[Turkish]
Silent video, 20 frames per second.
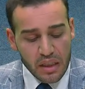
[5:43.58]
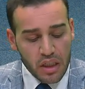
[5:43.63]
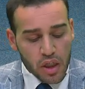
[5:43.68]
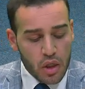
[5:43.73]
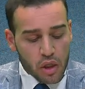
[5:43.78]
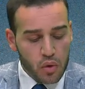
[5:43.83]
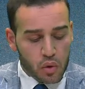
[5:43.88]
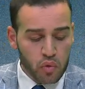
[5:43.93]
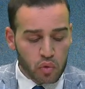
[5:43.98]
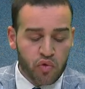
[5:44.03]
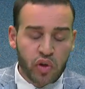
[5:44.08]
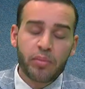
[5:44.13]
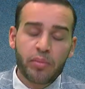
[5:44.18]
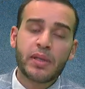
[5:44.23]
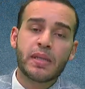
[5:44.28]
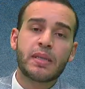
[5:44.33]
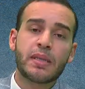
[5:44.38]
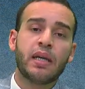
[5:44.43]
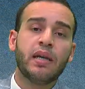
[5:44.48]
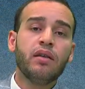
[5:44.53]
Urva bin
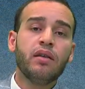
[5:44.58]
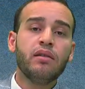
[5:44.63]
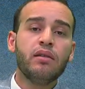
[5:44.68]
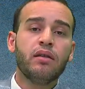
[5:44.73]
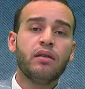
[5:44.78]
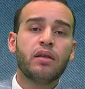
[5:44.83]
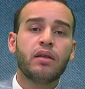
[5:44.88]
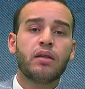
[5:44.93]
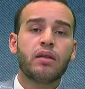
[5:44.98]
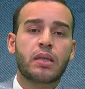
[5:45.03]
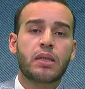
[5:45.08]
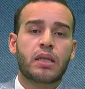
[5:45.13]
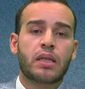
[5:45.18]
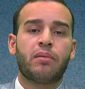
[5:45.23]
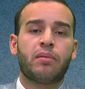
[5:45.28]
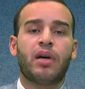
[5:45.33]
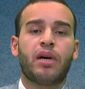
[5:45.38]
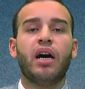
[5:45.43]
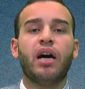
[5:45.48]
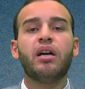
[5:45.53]
Zeyd
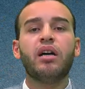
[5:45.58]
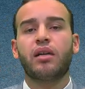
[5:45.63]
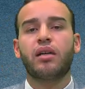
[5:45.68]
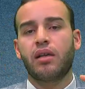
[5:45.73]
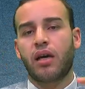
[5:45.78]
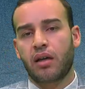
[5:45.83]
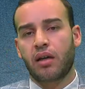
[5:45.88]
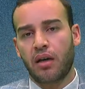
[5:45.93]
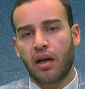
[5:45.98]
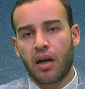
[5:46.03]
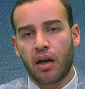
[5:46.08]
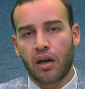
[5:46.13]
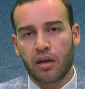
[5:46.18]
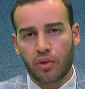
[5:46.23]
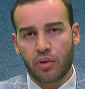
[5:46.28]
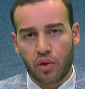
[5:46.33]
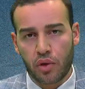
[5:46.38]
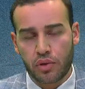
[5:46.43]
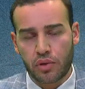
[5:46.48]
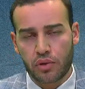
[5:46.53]
sabaha kadar
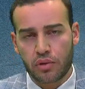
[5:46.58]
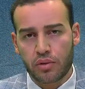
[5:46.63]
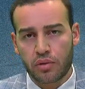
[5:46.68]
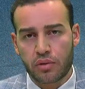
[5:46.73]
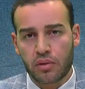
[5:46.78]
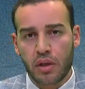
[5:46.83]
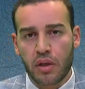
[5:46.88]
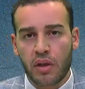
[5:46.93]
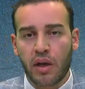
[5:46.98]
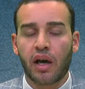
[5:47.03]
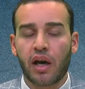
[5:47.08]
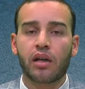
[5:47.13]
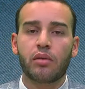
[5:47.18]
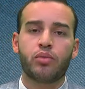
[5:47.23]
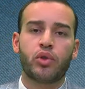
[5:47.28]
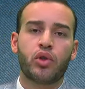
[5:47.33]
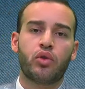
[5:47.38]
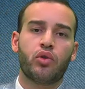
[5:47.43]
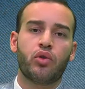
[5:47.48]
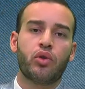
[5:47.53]
ağlıyor. Ya
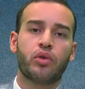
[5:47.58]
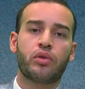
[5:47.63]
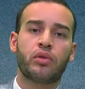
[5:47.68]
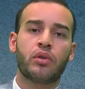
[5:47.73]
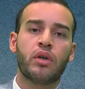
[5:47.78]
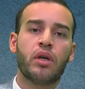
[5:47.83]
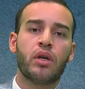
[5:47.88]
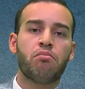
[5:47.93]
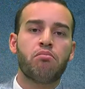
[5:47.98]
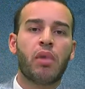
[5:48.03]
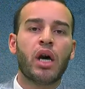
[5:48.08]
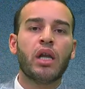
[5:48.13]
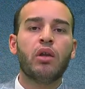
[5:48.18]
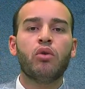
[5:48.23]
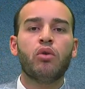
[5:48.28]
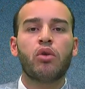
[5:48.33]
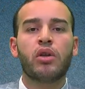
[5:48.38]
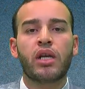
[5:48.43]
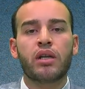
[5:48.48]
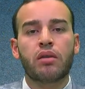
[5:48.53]
Rabbi diyor malı
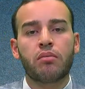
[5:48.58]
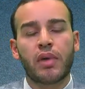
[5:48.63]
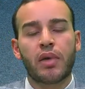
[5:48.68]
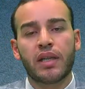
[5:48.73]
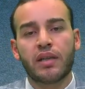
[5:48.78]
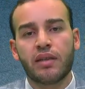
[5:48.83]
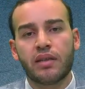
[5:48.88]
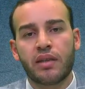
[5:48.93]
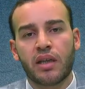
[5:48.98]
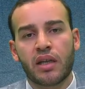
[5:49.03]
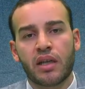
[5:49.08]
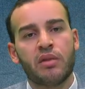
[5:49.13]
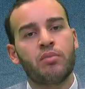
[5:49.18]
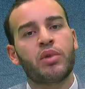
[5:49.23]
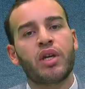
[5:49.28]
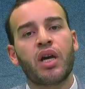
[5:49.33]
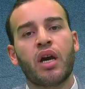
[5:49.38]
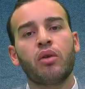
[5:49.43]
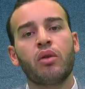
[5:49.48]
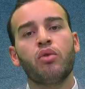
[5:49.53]
olan malıyla,
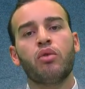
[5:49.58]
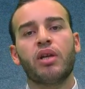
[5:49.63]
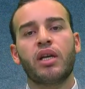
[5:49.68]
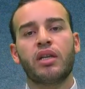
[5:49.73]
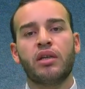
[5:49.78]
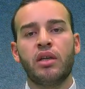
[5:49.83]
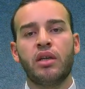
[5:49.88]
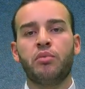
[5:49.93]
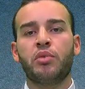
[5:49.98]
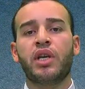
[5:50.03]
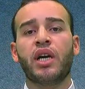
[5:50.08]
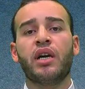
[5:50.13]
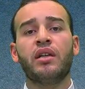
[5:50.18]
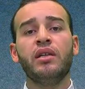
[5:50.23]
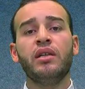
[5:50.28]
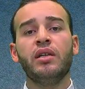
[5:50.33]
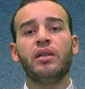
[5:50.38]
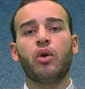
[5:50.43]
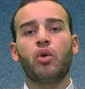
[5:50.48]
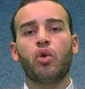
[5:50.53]
imkanı olan
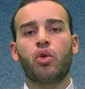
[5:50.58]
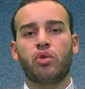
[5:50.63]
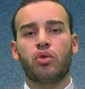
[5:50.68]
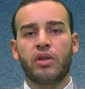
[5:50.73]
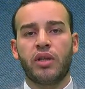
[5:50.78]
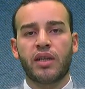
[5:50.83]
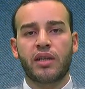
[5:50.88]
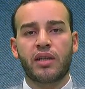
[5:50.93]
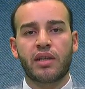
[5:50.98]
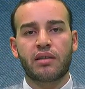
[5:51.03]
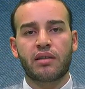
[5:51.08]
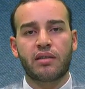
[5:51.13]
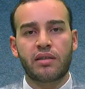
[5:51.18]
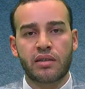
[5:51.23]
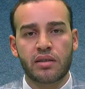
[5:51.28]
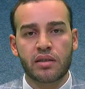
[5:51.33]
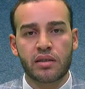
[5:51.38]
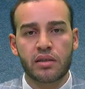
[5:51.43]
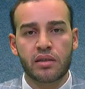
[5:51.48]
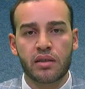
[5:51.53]
imkanıyla orduya
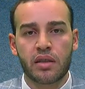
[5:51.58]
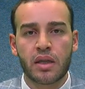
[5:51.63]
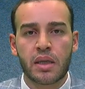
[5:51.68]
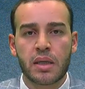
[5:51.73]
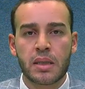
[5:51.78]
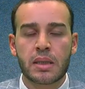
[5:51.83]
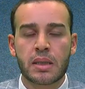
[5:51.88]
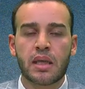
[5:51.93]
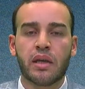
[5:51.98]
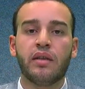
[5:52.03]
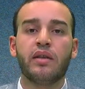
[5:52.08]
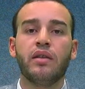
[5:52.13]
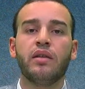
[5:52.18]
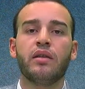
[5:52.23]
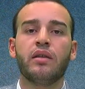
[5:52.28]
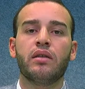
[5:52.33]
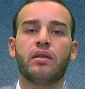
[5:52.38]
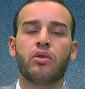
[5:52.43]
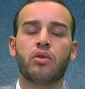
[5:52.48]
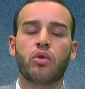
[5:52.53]
katıldı.
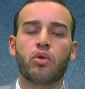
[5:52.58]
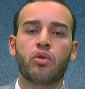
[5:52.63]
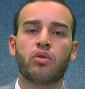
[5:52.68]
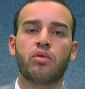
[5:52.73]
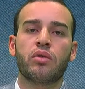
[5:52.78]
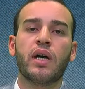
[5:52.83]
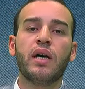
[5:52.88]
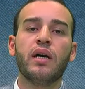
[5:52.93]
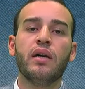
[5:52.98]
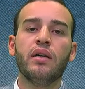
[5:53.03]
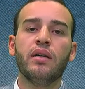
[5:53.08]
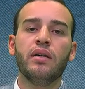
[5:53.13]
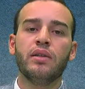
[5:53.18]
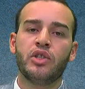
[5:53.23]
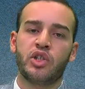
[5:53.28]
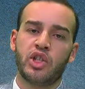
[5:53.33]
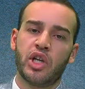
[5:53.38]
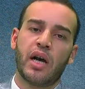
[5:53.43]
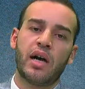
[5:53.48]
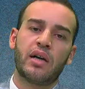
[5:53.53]
Senin yolunda
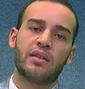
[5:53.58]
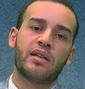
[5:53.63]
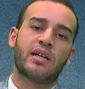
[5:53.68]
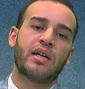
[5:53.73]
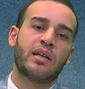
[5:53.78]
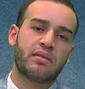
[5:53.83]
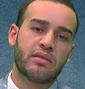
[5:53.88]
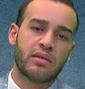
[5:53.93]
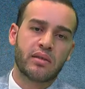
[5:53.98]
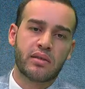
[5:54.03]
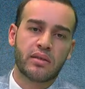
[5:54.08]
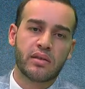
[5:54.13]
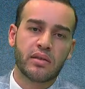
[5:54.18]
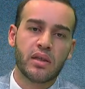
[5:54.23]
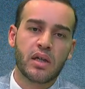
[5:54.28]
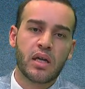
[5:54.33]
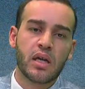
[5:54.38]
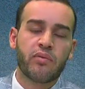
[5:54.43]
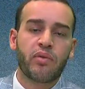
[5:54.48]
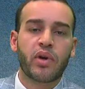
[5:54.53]
cihada katıldı.
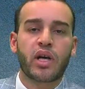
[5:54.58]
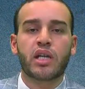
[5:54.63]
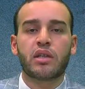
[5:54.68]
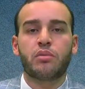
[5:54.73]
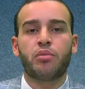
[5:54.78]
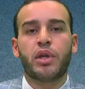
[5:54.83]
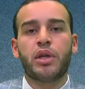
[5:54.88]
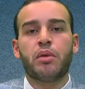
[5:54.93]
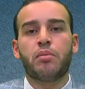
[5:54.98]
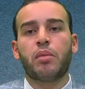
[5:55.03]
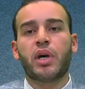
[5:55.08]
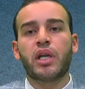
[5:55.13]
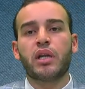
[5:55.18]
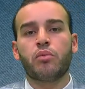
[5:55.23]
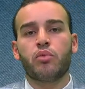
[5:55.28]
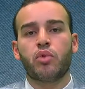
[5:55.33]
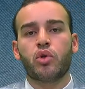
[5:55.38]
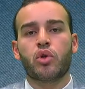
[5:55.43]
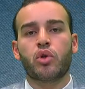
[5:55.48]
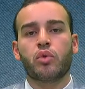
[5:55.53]
Fakat benim malım
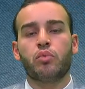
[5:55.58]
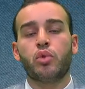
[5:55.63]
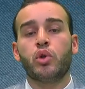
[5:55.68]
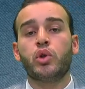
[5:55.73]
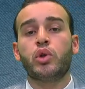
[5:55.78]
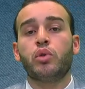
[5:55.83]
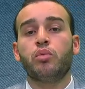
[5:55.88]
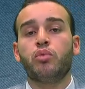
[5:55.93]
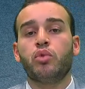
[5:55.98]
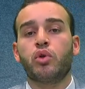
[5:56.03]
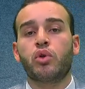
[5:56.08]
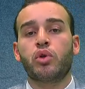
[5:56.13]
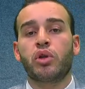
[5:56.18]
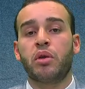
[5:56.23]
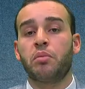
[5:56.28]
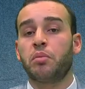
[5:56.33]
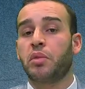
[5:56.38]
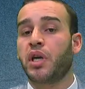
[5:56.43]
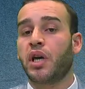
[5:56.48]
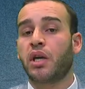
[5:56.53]
yok, mülküm yok,
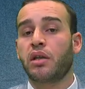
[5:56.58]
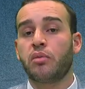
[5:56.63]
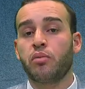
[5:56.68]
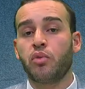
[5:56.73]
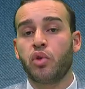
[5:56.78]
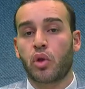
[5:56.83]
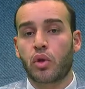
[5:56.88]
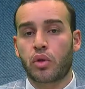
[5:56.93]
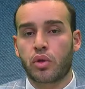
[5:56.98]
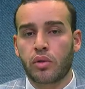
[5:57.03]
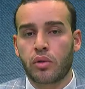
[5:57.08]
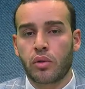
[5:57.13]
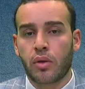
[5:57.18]
imkanım yok.